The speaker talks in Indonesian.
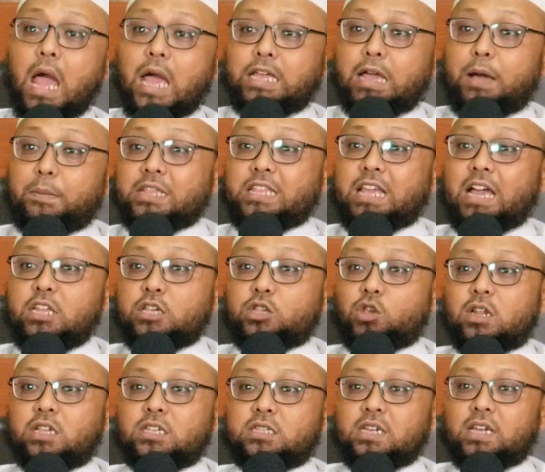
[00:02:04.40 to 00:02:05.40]
Yang menjadi
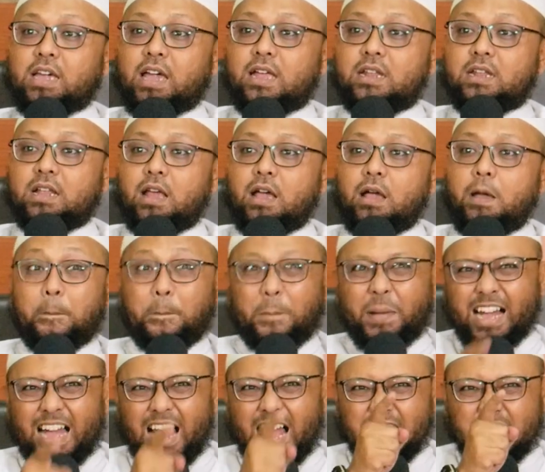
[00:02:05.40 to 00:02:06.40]
solusinya adalah
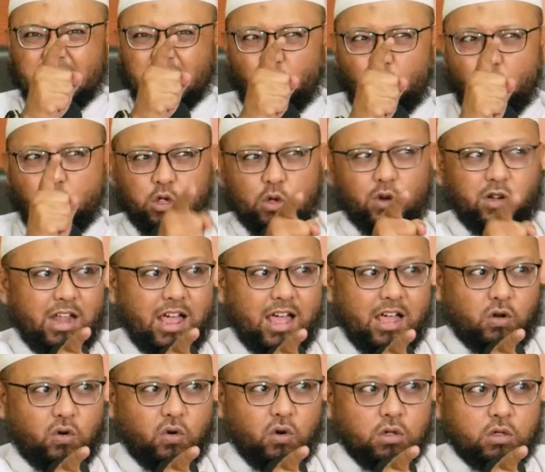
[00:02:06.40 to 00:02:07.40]
pegang teguh
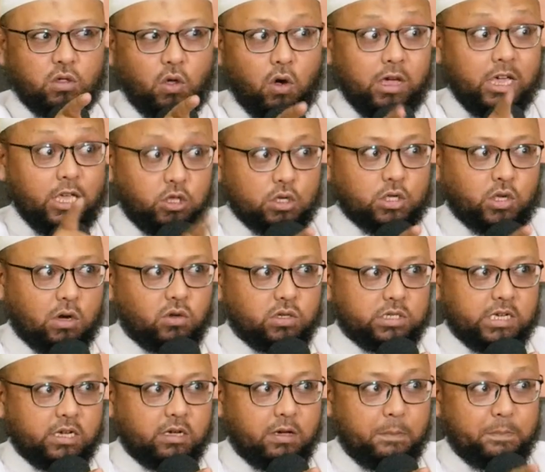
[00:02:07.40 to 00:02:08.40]
sunnahku. Tuh, itu
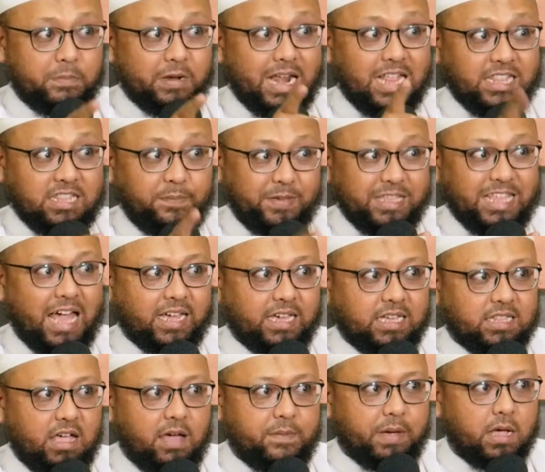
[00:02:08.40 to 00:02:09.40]
solusi. Berarti
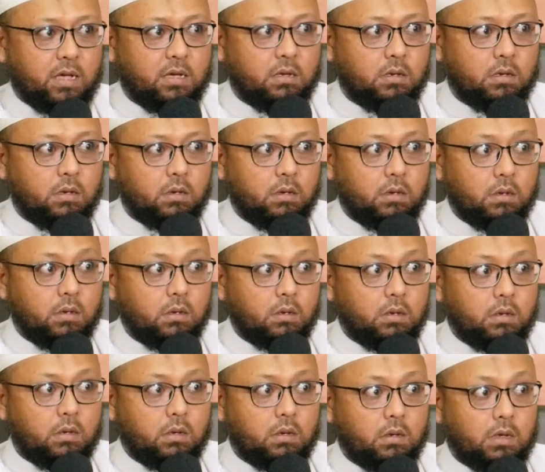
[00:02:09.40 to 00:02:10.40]
penyakitnya apa?
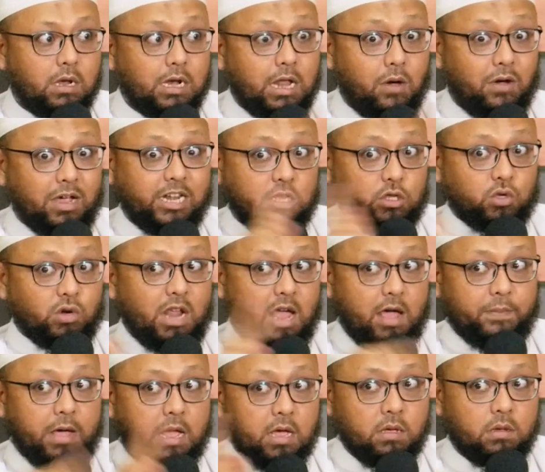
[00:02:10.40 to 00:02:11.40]
Lawannya sunnah
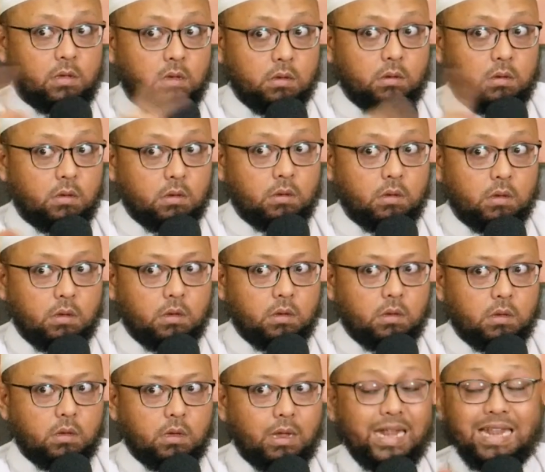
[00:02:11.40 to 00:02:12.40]
apa?
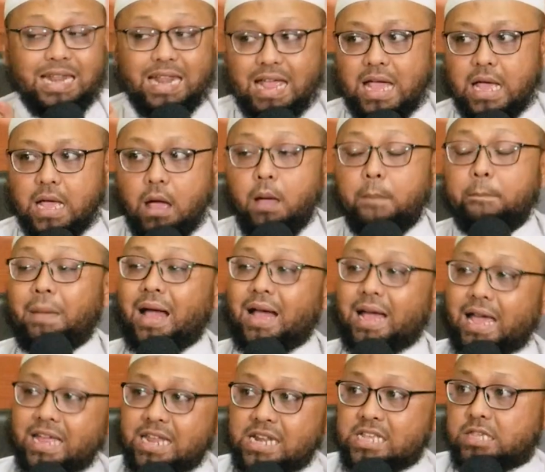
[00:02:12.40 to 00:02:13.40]
Nah,
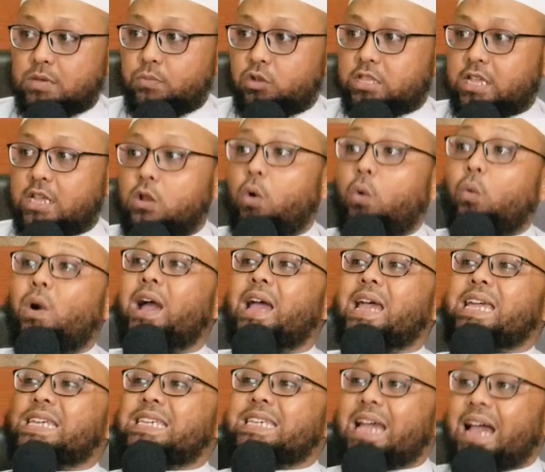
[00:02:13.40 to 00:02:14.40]
makanya disebutin wa
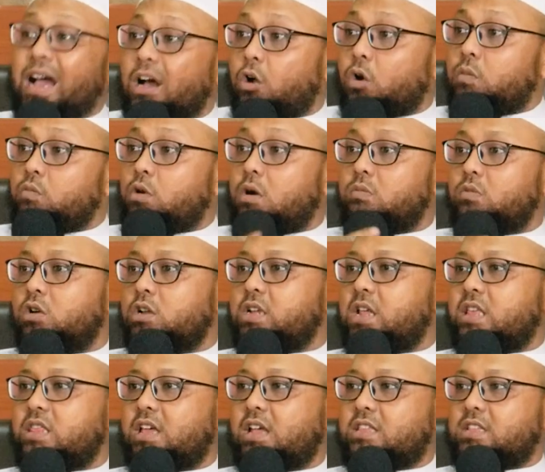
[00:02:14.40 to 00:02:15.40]
iyyakum wa
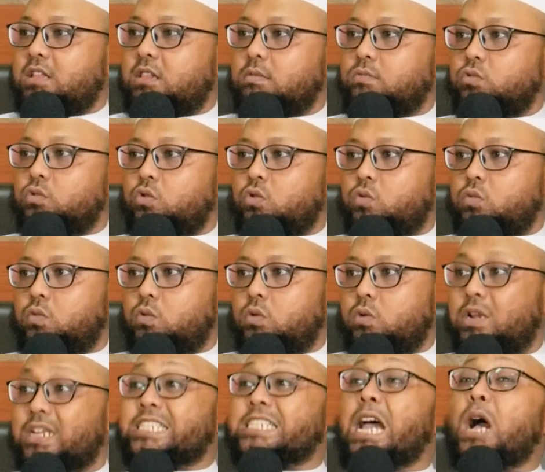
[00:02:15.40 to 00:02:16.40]
muhdatsatil
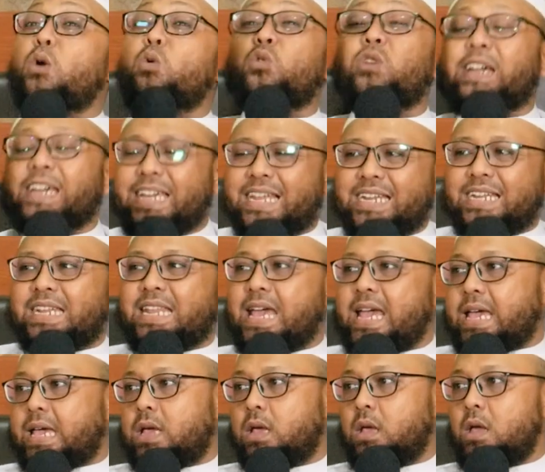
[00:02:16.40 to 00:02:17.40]
umur. Jauhin
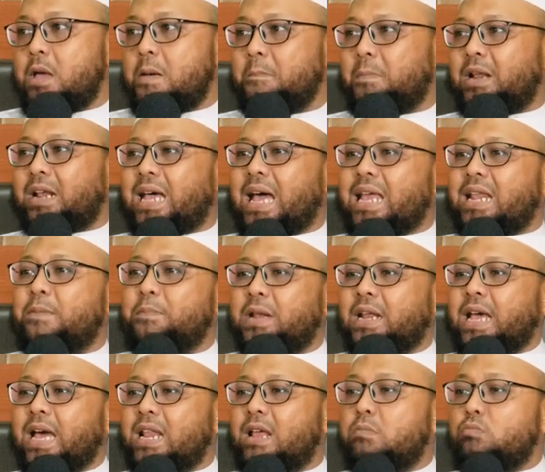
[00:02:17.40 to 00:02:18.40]
deh
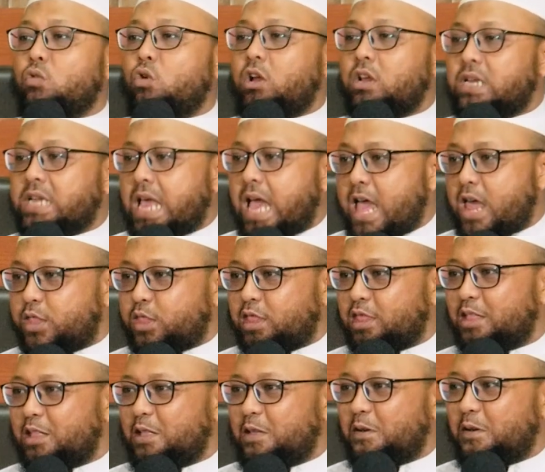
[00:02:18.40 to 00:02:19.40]
perkara-perkara muhdas.
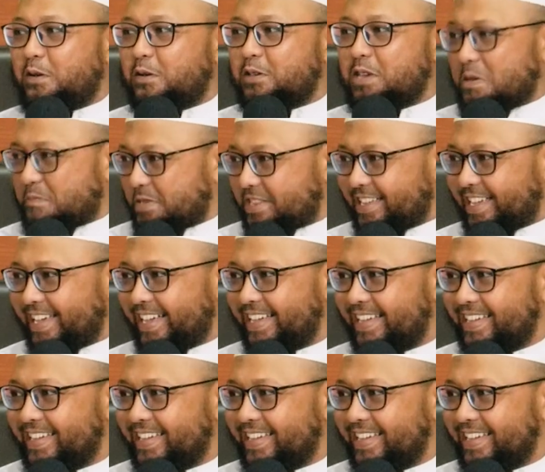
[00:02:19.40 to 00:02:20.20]
No, dapat ya?